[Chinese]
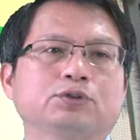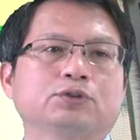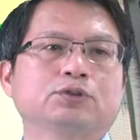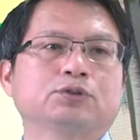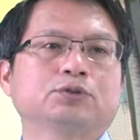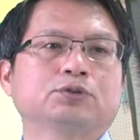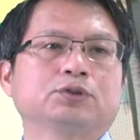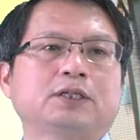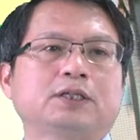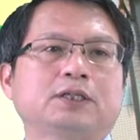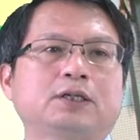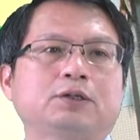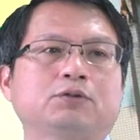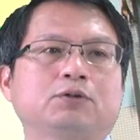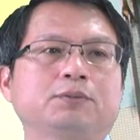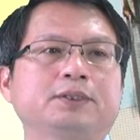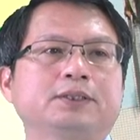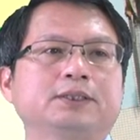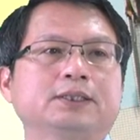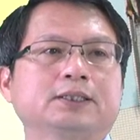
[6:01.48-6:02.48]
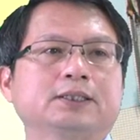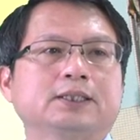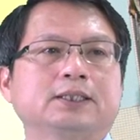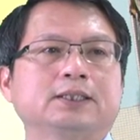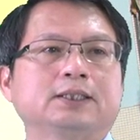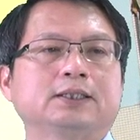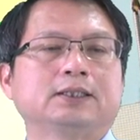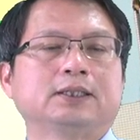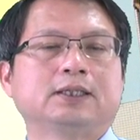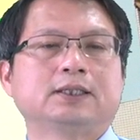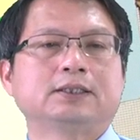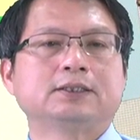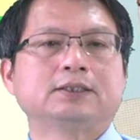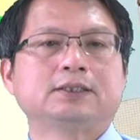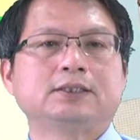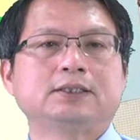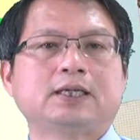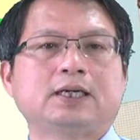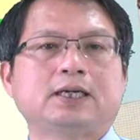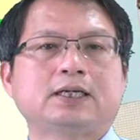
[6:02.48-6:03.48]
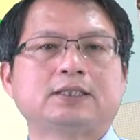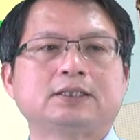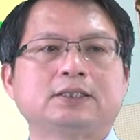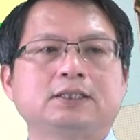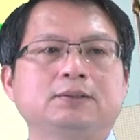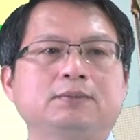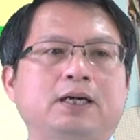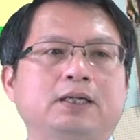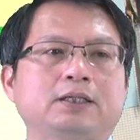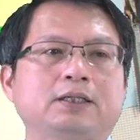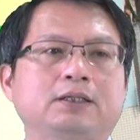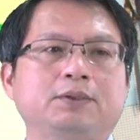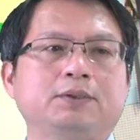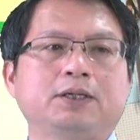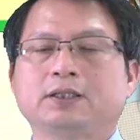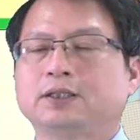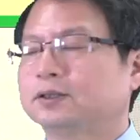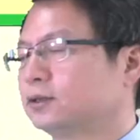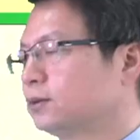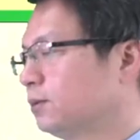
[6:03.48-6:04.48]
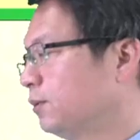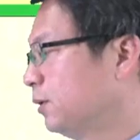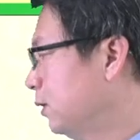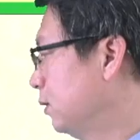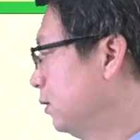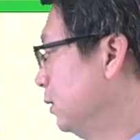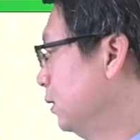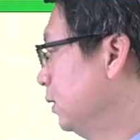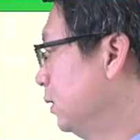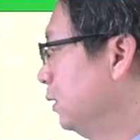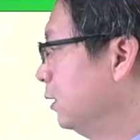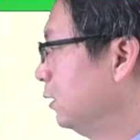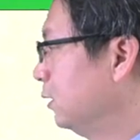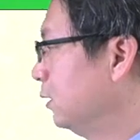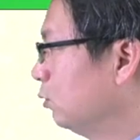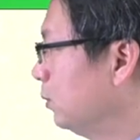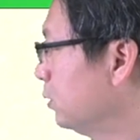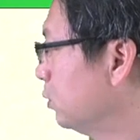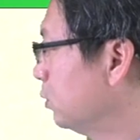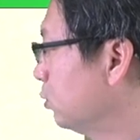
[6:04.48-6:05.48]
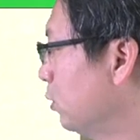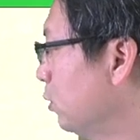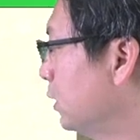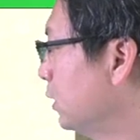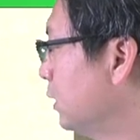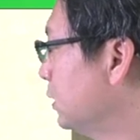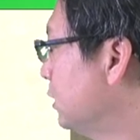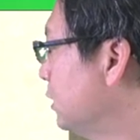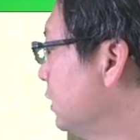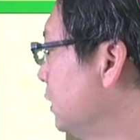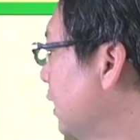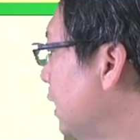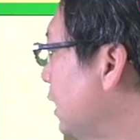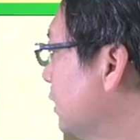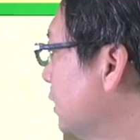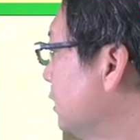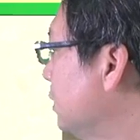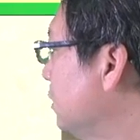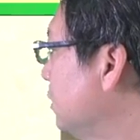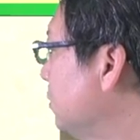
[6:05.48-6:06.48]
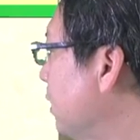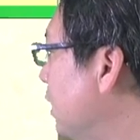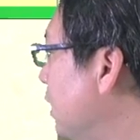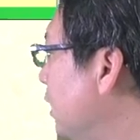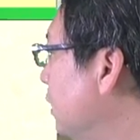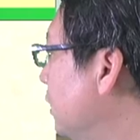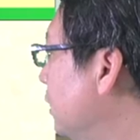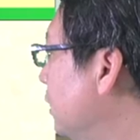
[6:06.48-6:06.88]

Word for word: 是在我们这个啊西亚西码里面的什么？我们所谓的西亚西码，